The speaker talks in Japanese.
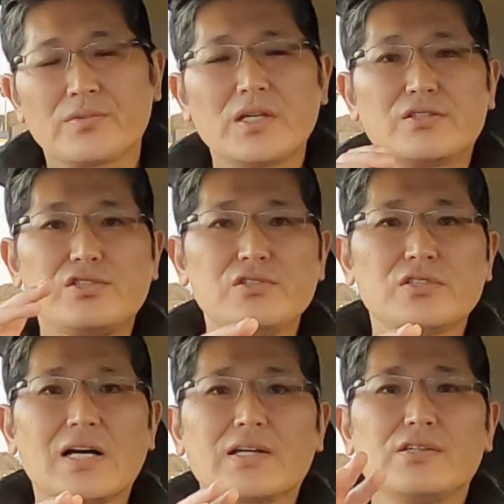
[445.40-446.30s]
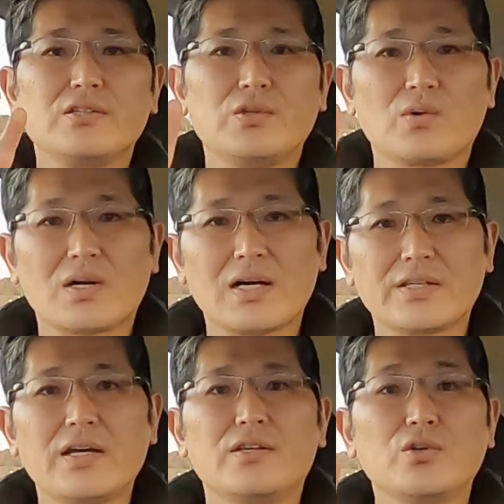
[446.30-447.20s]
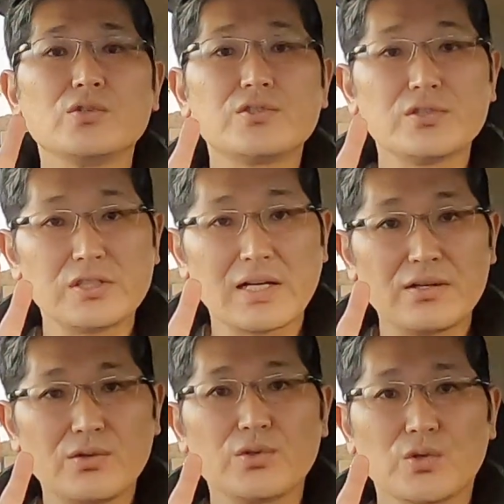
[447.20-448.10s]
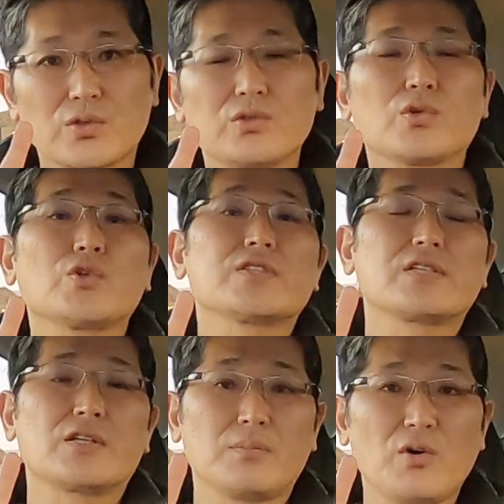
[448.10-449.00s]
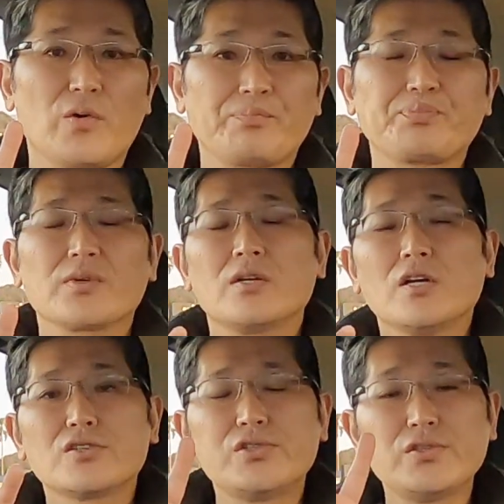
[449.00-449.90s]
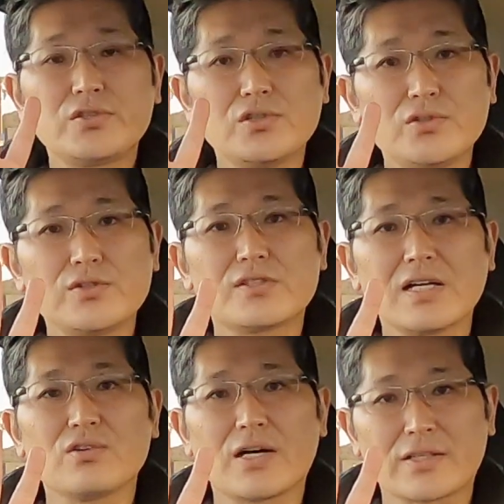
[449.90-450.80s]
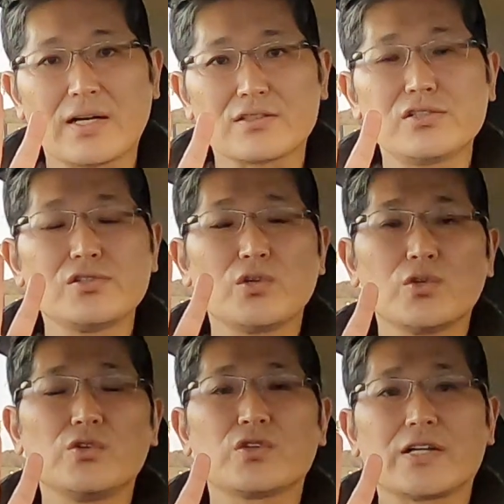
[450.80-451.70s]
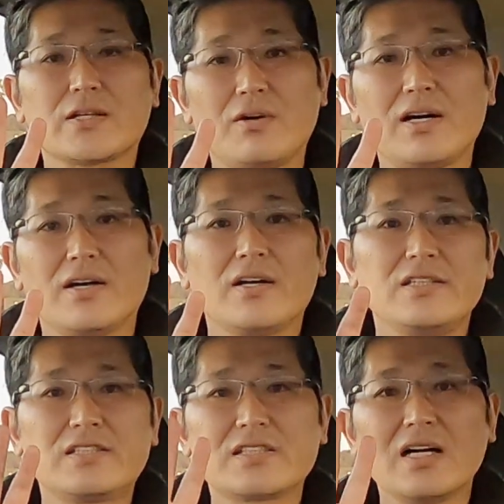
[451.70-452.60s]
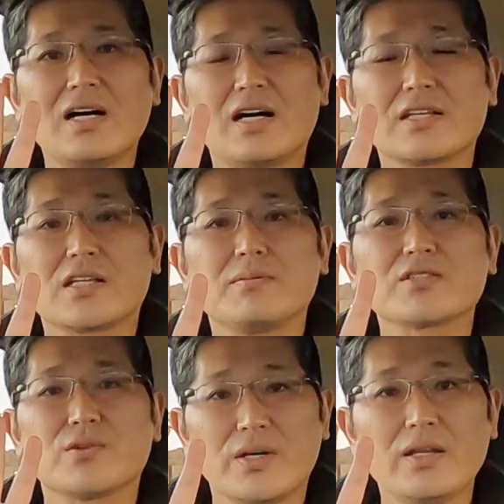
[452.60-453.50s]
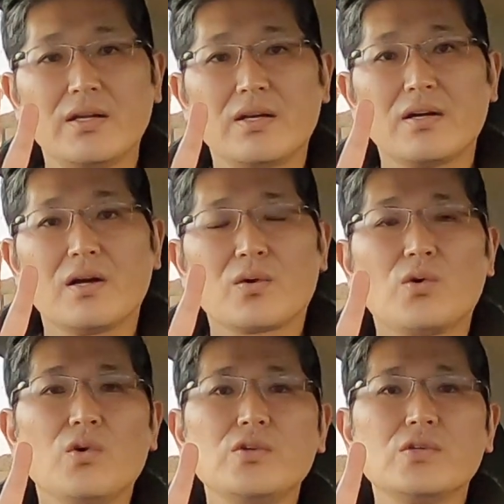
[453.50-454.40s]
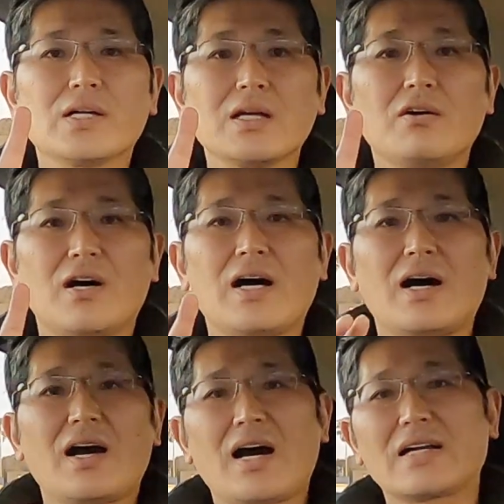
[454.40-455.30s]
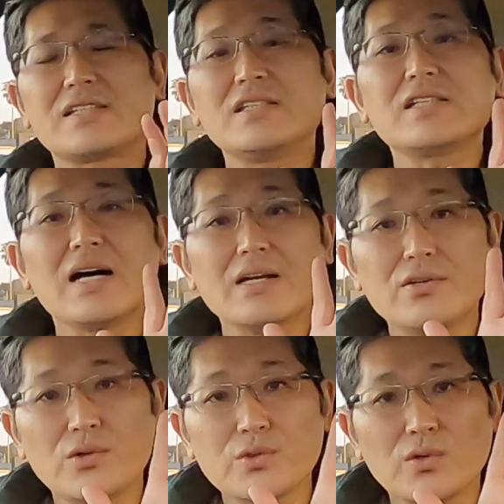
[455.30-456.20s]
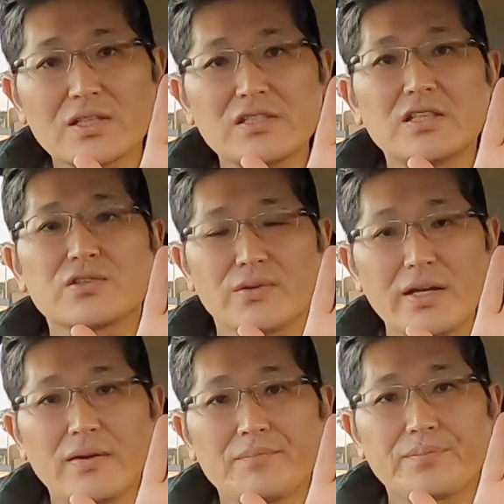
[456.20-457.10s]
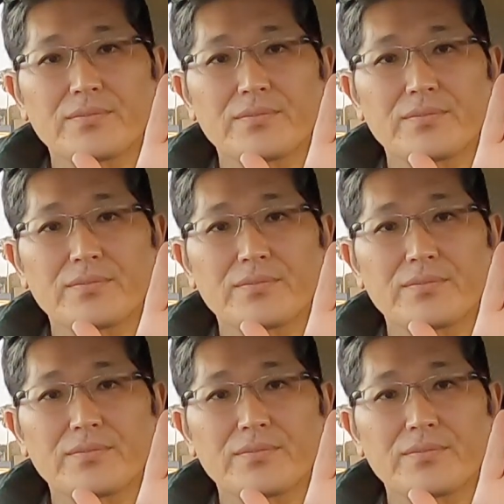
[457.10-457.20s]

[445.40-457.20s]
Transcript: で、10×4 日で40時間労働ということですけれども、週休2日の方、通常通りの方は5日間働きますよね。こういう方は8時間労働らしいんですよね。